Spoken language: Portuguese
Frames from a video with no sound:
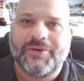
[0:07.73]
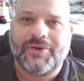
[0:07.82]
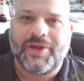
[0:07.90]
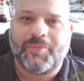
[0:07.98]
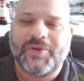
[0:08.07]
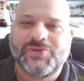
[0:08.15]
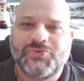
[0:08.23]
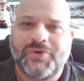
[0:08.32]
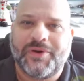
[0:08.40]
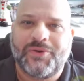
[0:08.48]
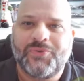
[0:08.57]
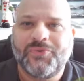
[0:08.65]
Olá
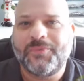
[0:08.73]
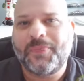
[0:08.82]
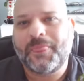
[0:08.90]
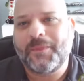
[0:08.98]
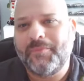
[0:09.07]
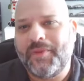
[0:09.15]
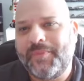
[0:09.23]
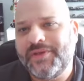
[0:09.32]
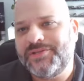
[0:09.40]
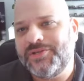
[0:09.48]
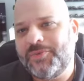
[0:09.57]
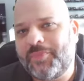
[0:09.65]
pessoal, me
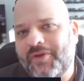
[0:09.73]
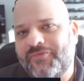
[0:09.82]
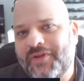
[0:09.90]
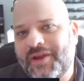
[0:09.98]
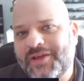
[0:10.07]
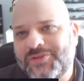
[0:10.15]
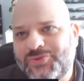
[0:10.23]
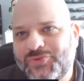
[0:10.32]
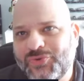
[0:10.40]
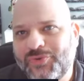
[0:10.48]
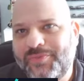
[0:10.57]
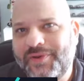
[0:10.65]
pediram para falar
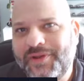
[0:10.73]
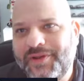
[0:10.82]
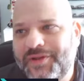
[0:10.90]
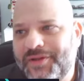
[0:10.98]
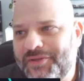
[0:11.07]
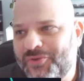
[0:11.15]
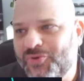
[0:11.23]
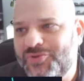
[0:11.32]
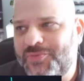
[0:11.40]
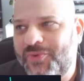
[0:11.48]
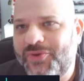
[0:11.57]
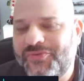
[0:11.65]
sobre
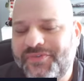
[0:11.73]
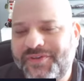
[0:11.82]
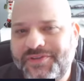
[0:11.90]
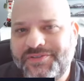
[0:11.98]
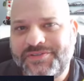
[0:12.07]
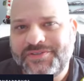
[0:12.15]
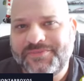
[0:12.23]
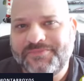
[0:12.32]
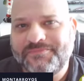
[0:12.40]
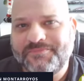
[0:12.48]
2020.